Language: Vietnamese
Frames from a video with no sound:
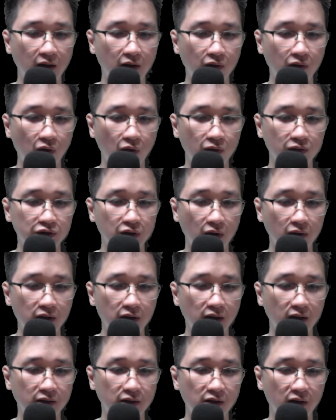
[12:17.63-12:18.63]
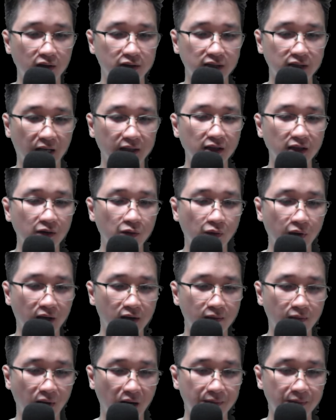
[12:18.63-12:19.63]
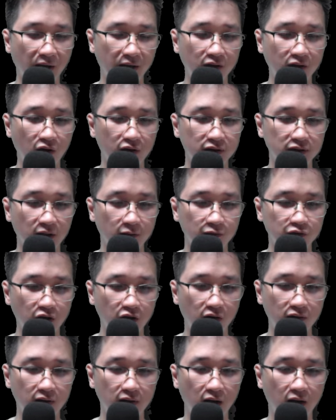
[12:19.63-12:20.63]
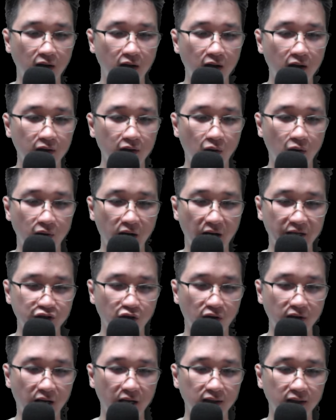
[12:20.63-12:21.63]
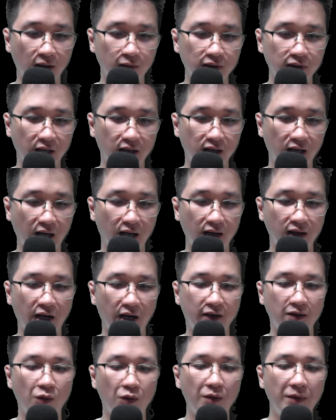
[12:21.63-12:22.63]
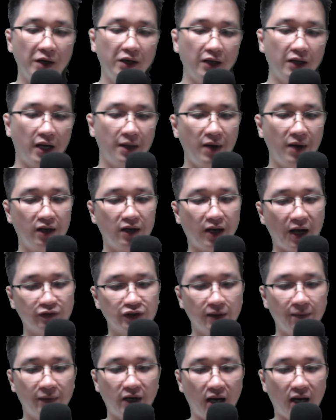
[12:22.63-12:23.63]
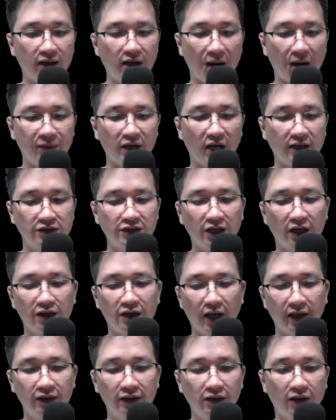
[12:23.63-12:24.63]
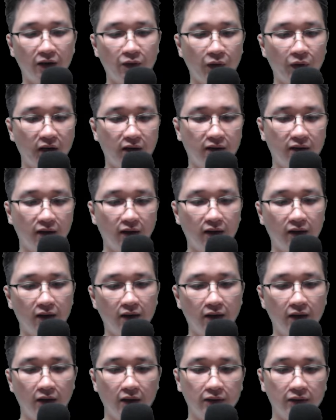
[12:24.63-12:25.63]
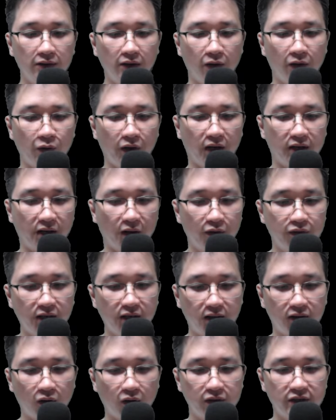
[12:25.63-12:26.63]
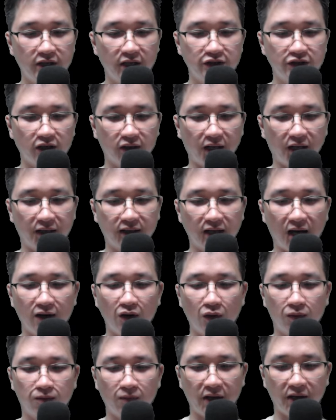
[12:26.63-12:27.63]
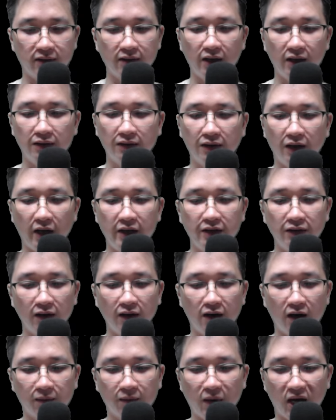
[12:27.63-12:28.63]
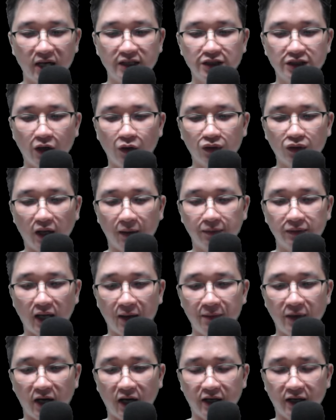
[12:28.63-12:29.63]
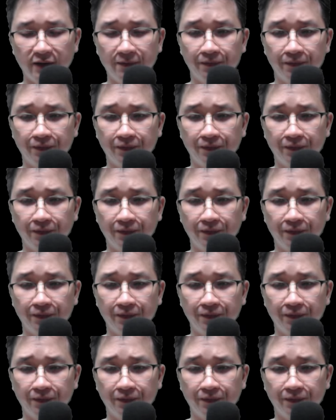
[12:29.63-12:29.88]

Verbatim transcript: cùng số lượng cường giả Thương Huyền may mắn còn sống sót, đủ để cho đế tộc thiên hạ lại không có bất kỳ bên nào dám can đảm đặt chân đến Thương Huyền. Thương Huyền yếu nhất đột nhiên trở thành đại lục mạnh nhất, khinh thường bát châu thập tam hải.